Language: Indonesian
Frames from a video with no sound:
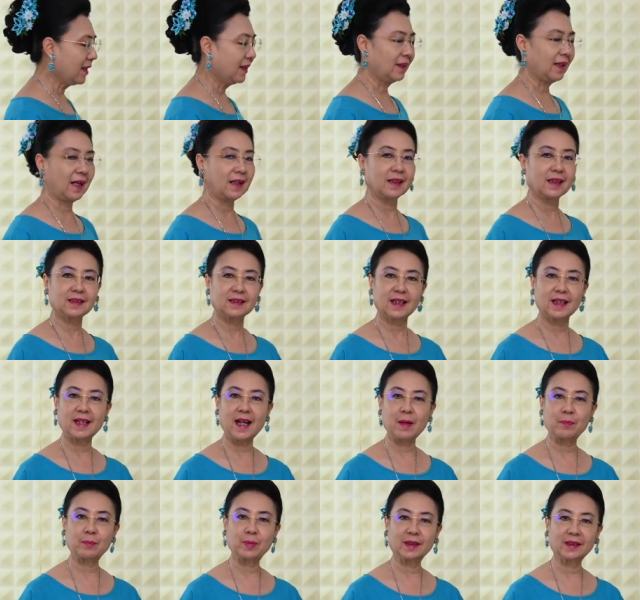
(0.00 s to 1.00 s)
karena saya
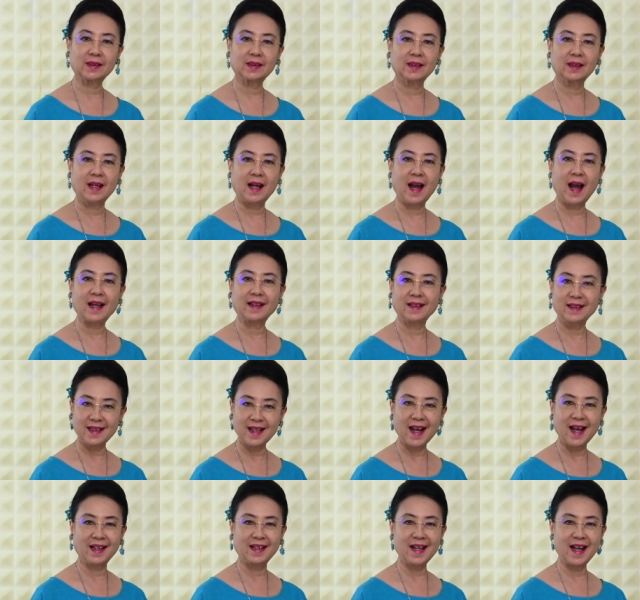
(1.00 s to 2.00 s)
dapat
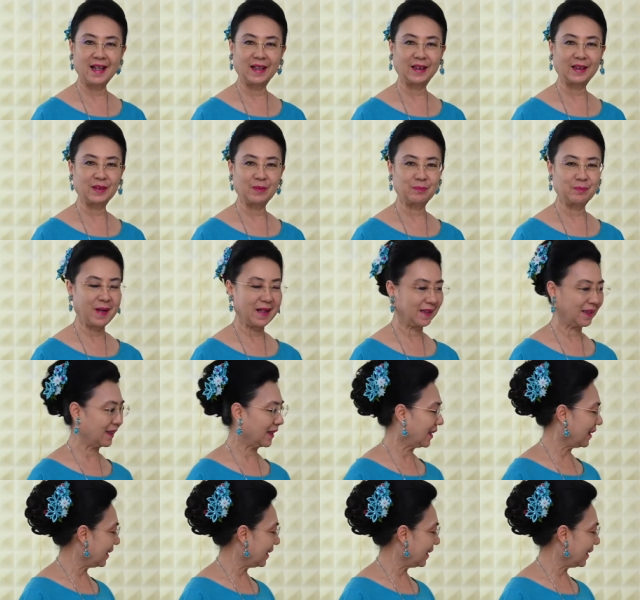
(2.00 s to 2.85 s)
hadiah dari teman.